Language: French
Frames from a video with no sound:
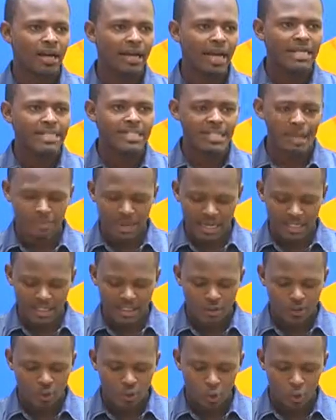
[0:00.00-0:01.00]
Kaisa
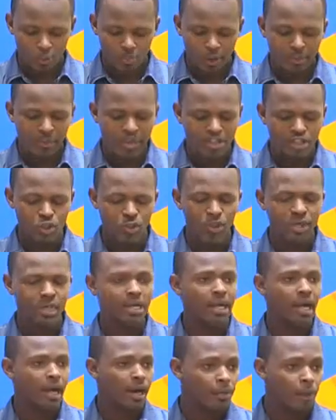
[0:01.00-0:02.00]
Paquito, Papa
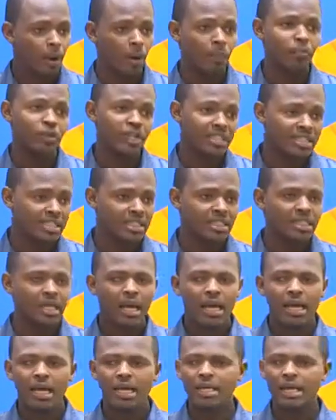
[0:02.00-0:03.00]
Zoé, Bob Dedi
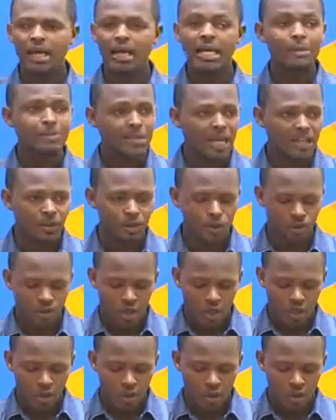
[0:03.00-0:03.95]
et, bien d'autres.